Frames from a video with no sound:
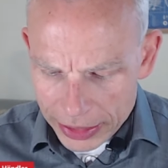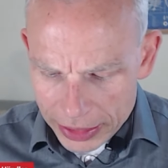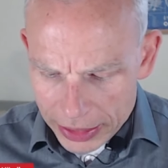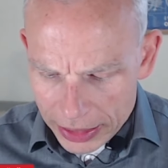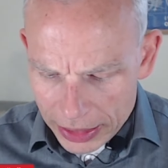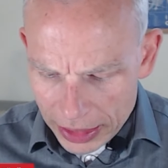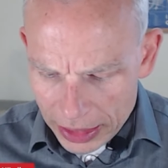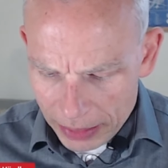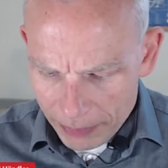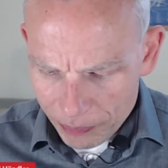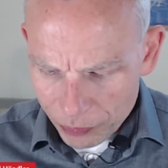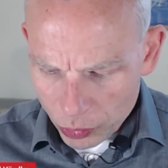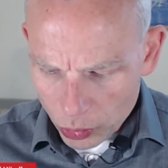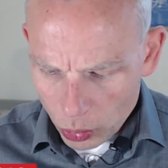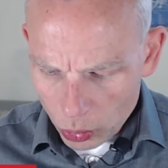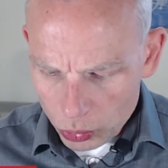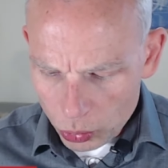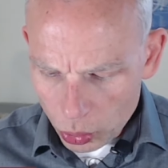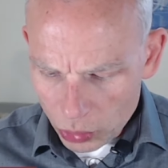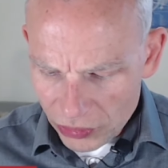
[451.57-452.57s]
Ähm,
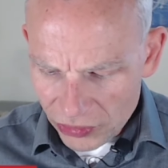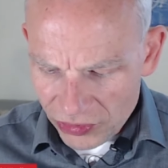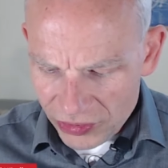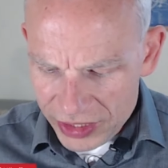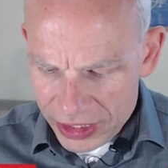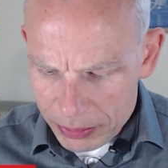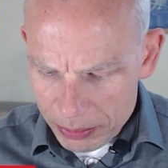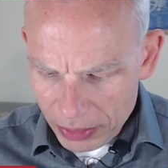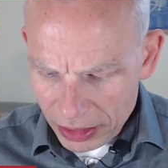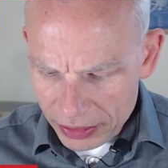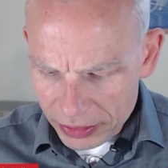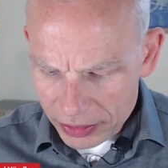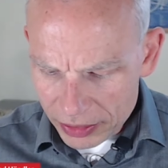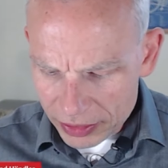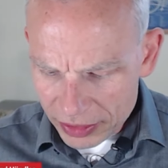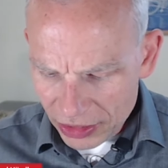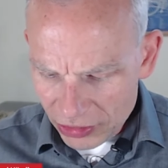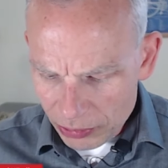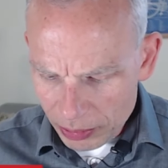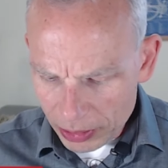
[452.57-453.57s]
und dort sieht man,
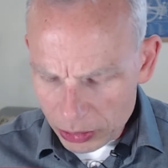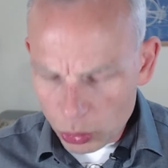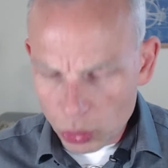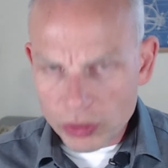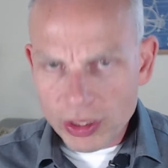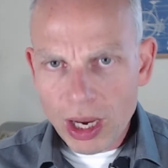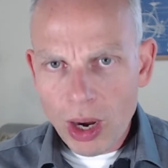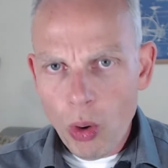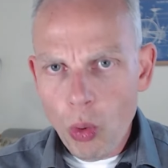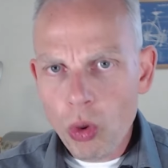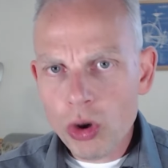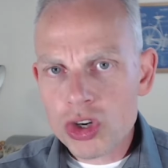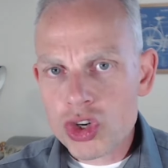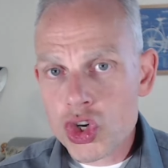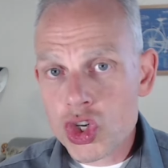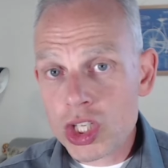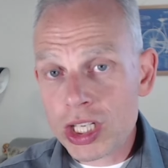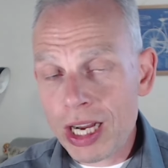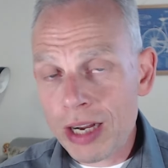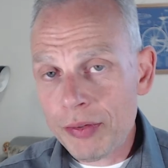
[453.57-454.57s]
dass man dort auch
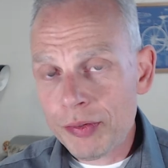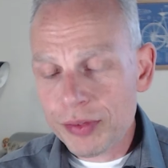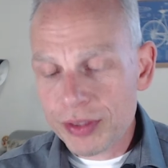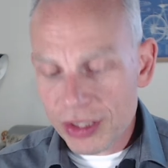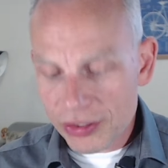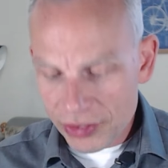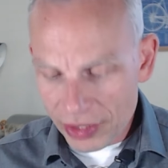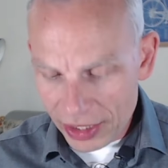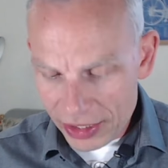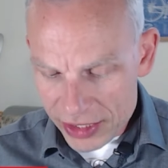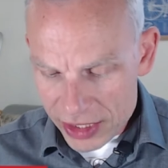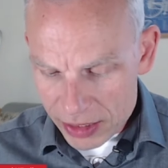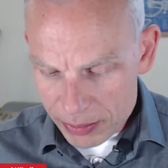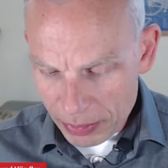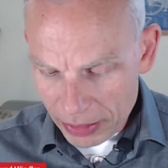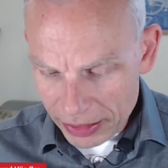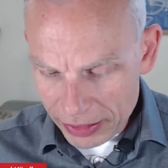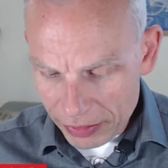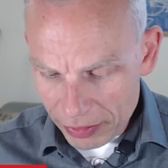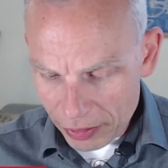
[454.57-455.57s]
straff, das heißt,
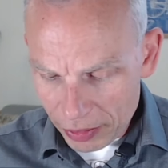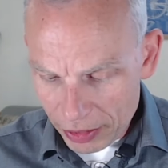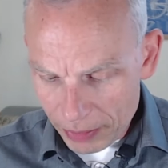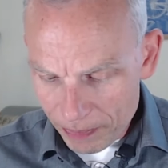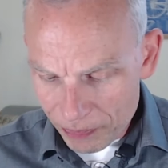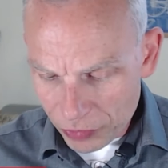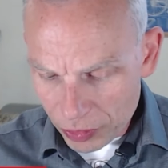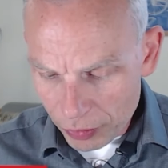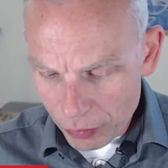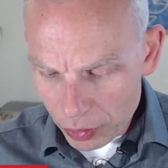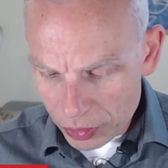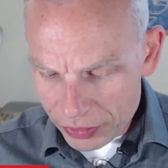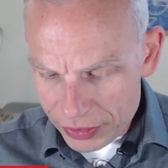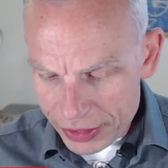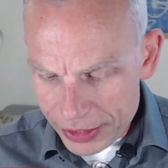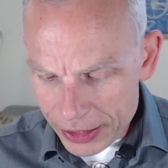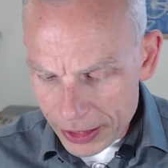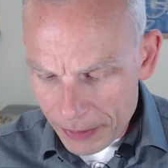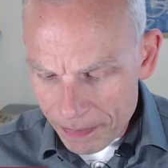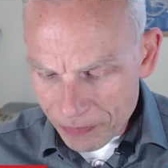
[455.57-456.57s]
man ähm, wird
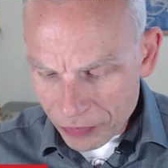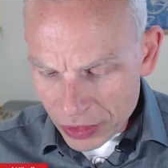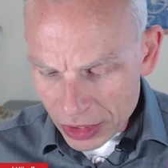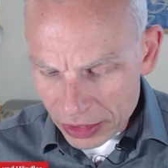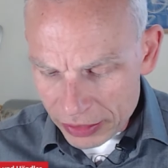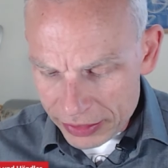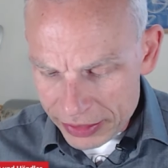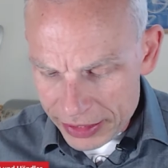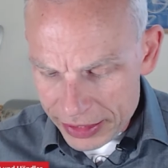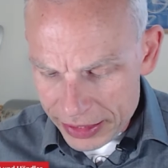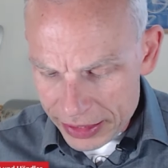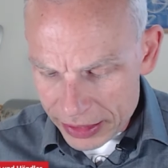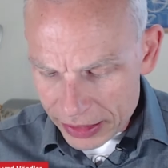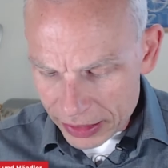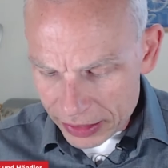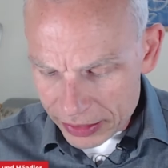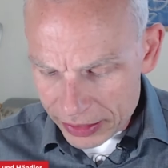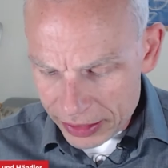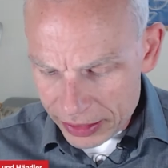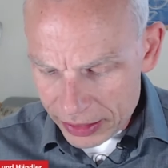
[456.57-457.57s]
hier die,
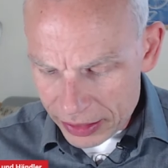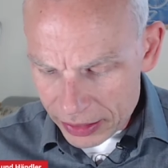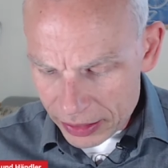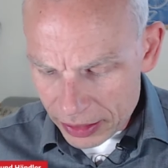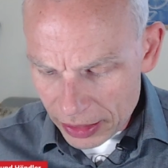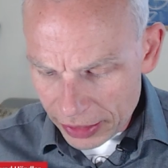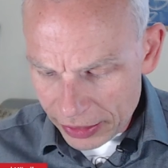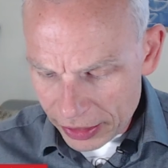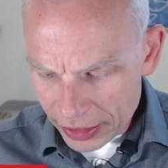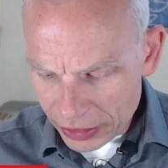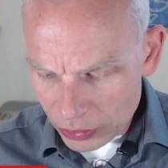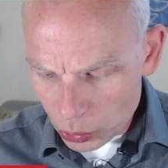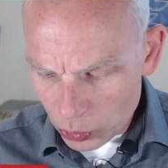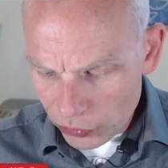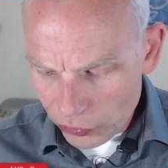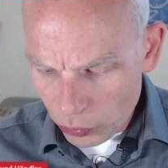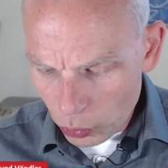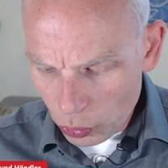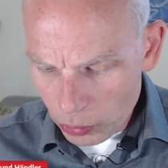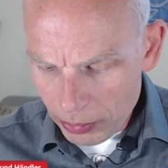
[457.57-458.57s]
die eine
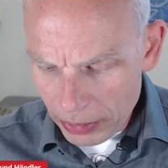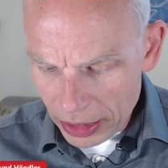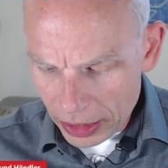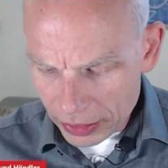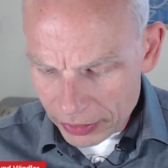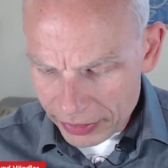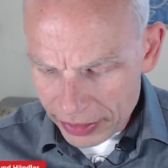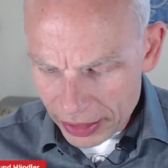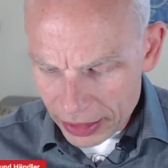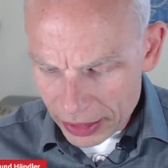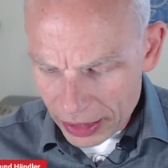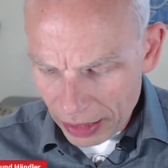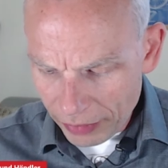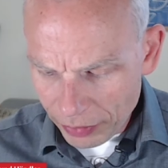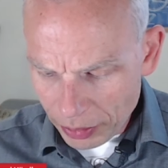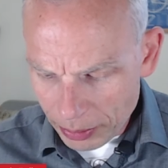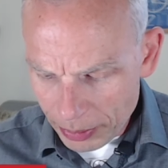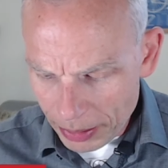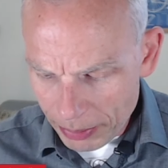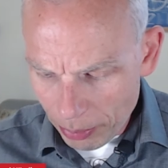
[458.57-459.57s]
Reduktion machen der
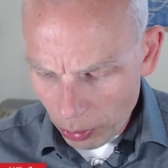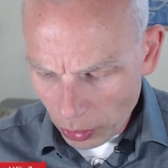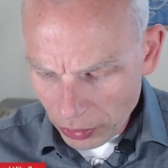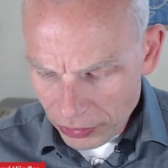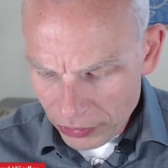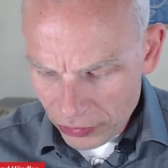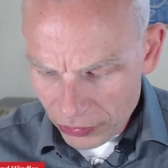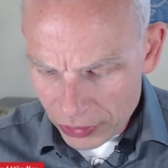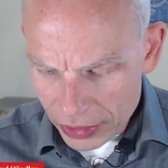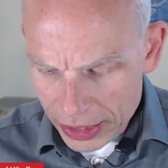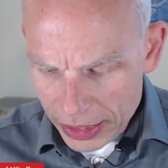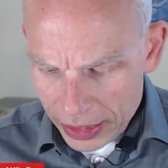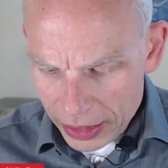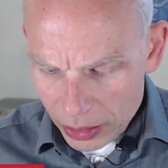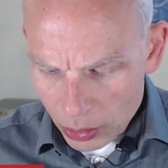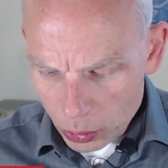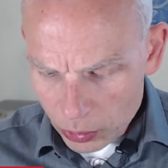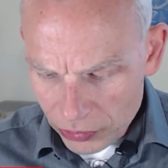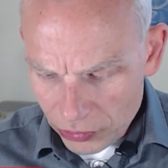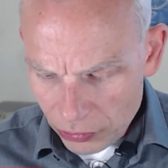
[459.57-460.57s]
Government Bonds
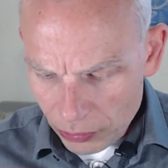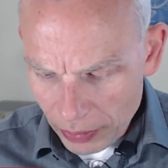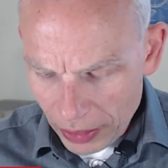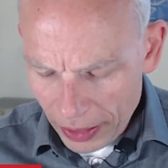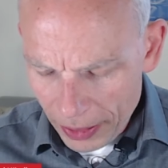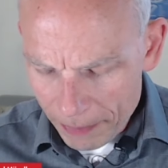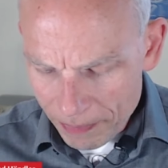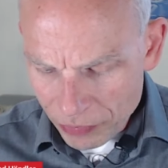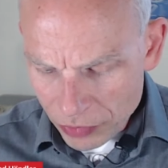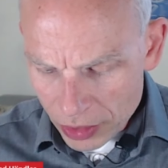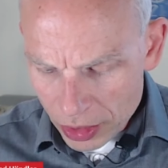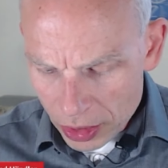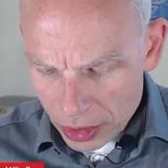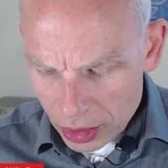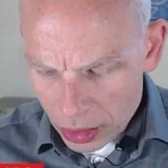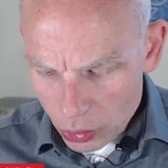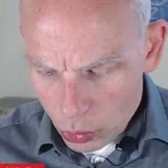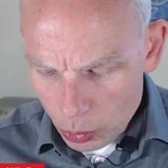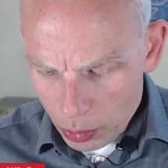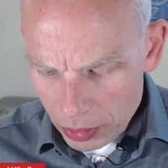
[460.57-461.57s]
und zwar
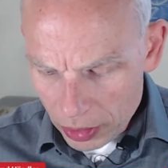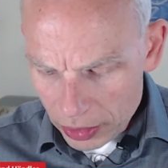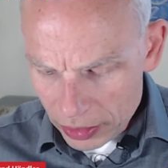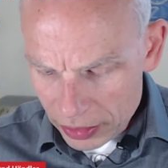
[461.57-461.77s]
äh, über